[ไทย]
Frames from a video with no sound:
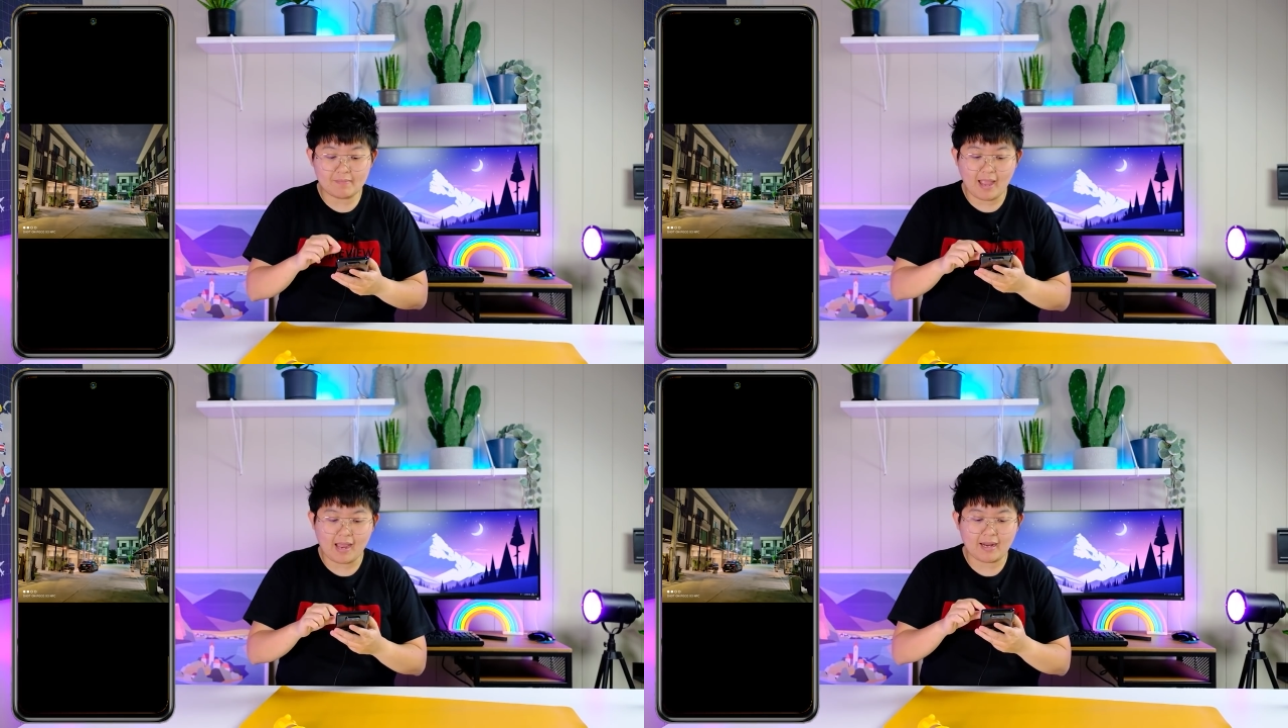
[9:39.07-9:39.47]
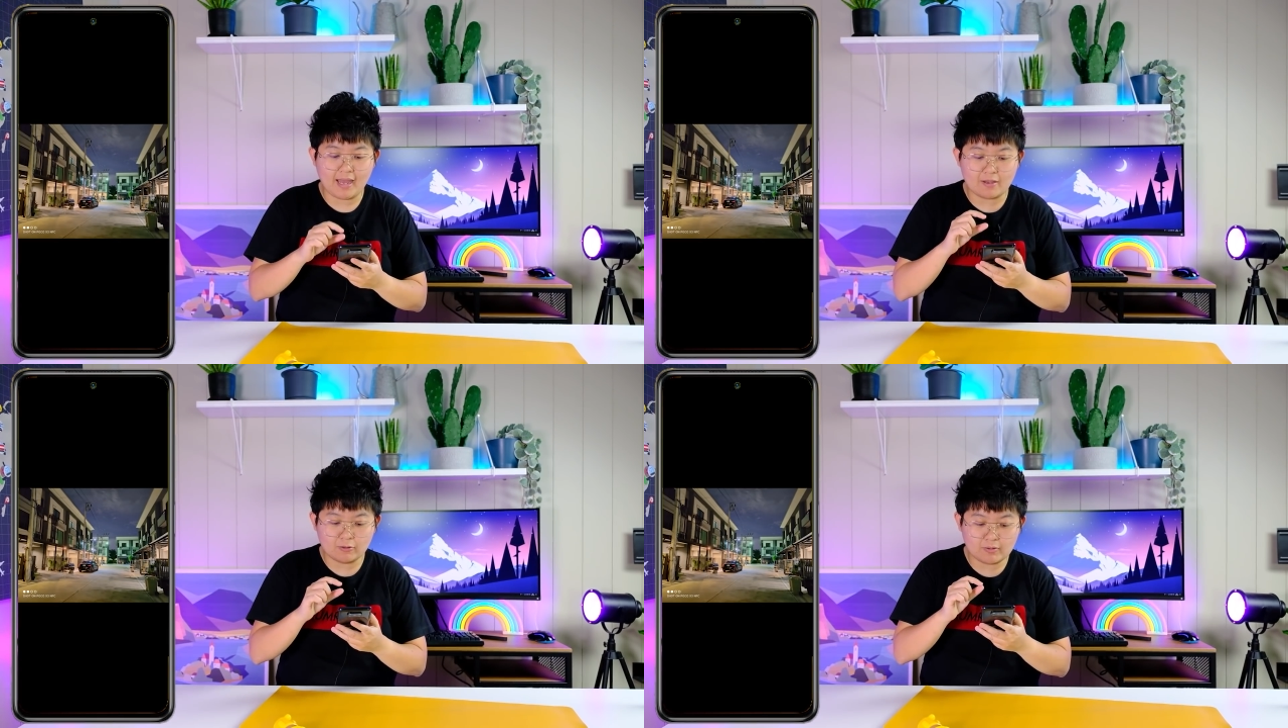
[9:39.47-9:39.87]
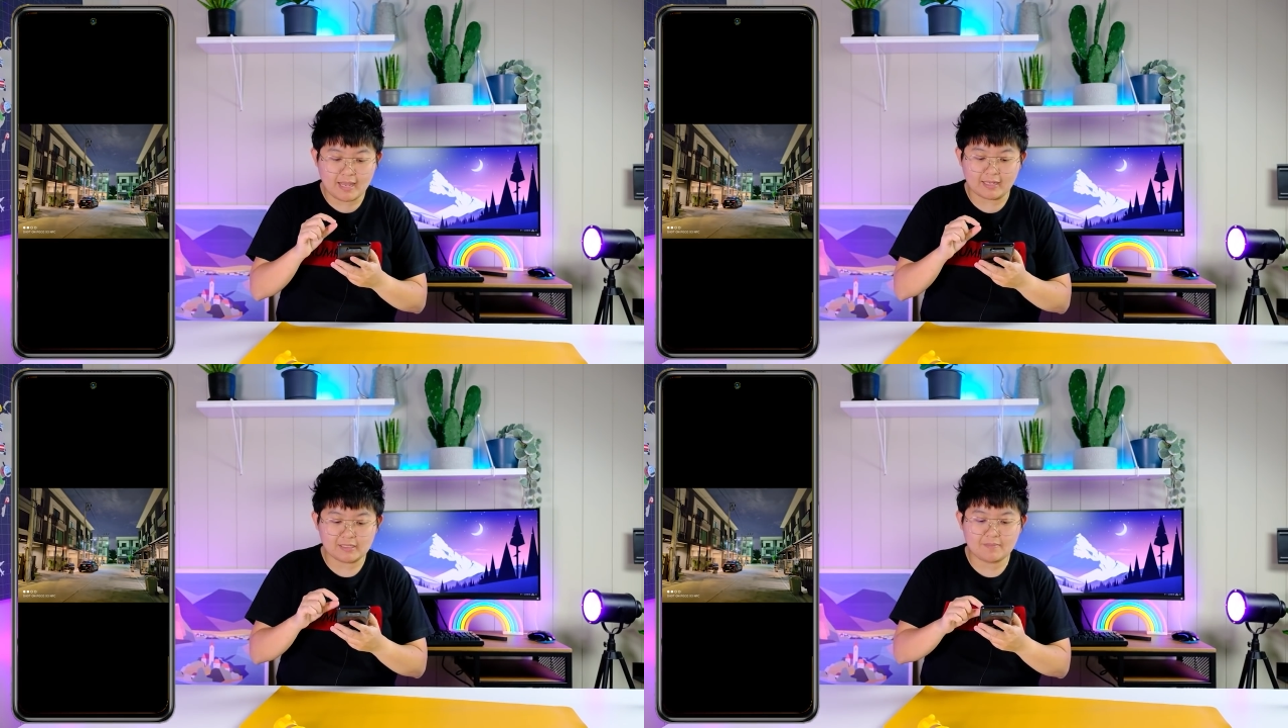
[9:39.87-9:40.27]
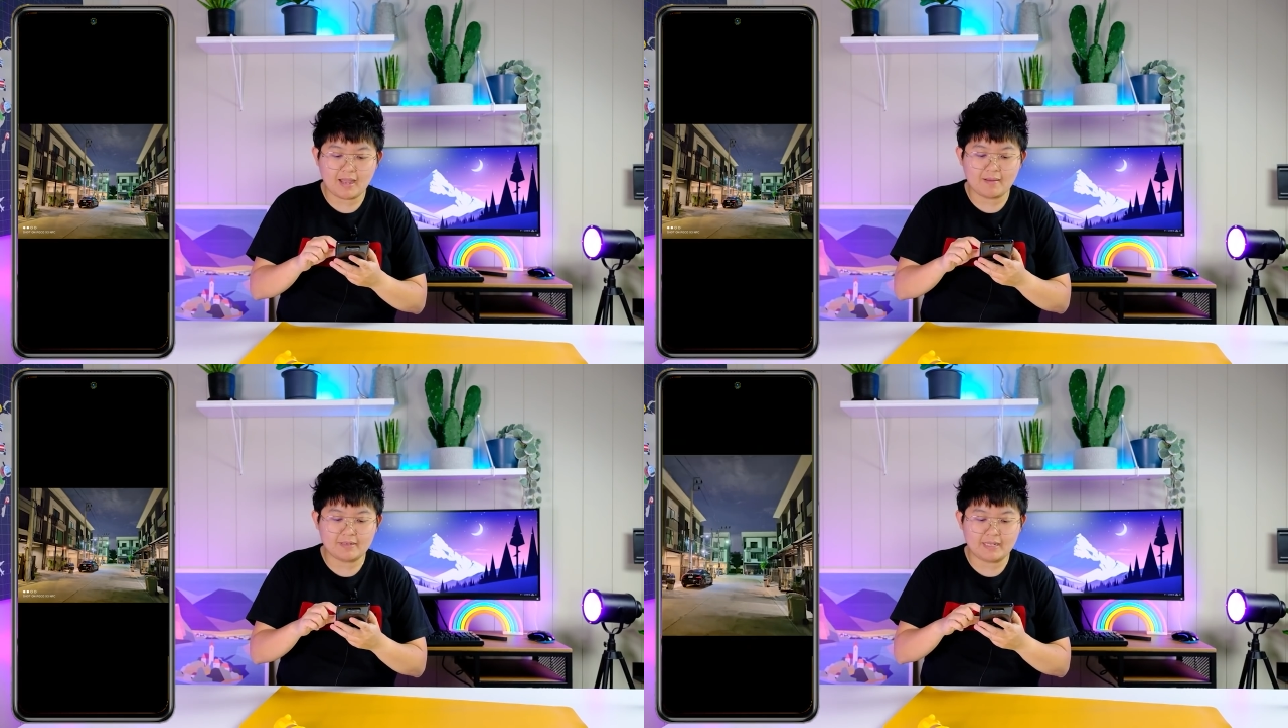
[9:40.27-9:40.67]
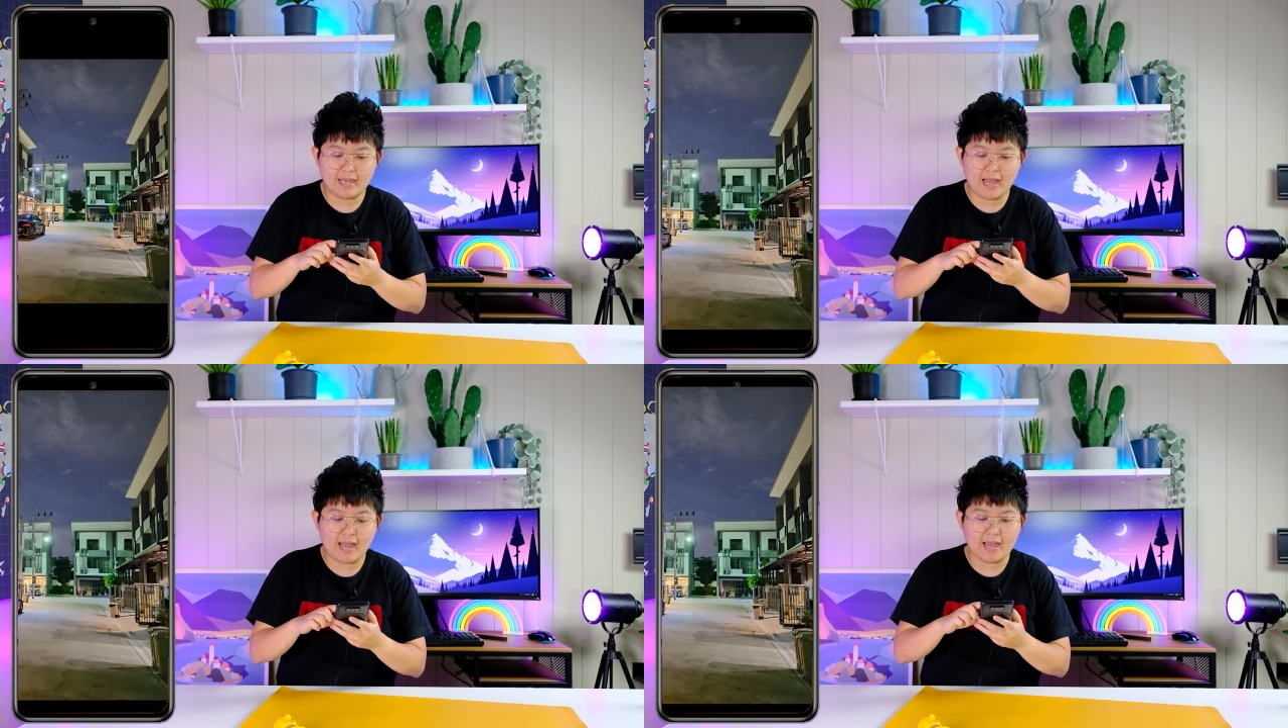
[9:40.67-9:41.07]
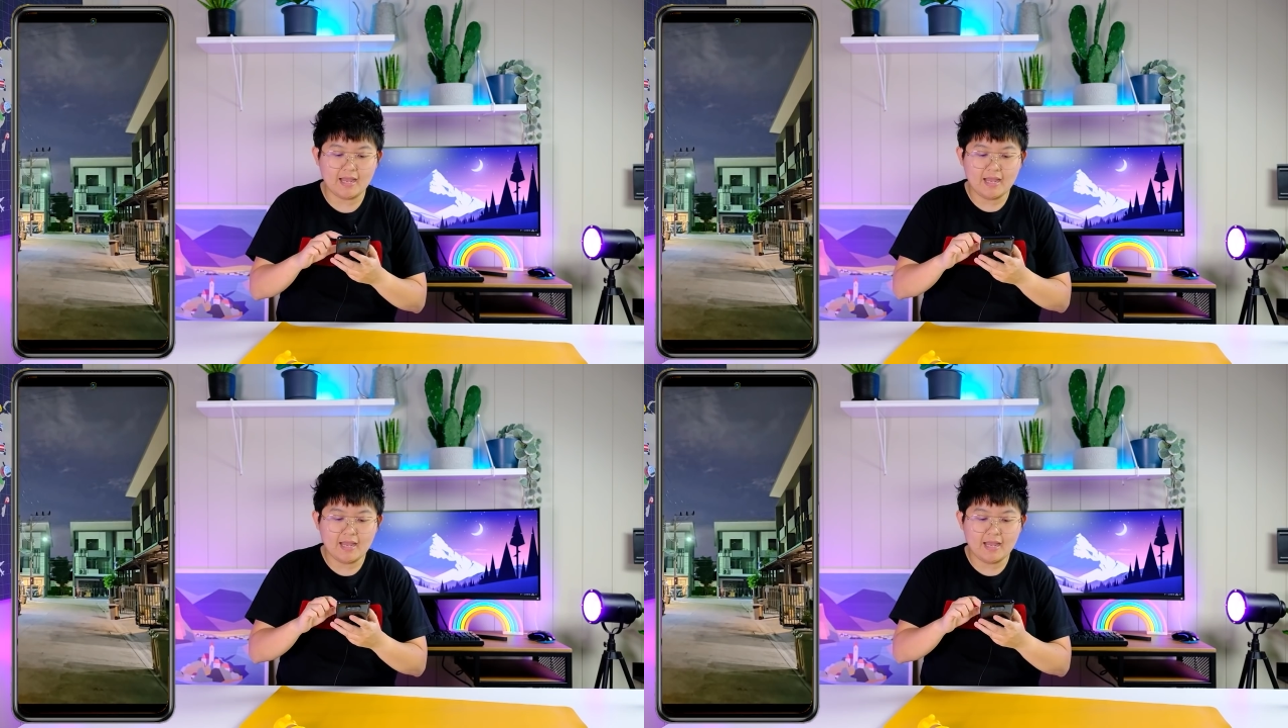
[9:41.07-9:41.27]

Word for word: มากๆนะคะยกตัวอย่างเช่นภาพนี้ค่ะ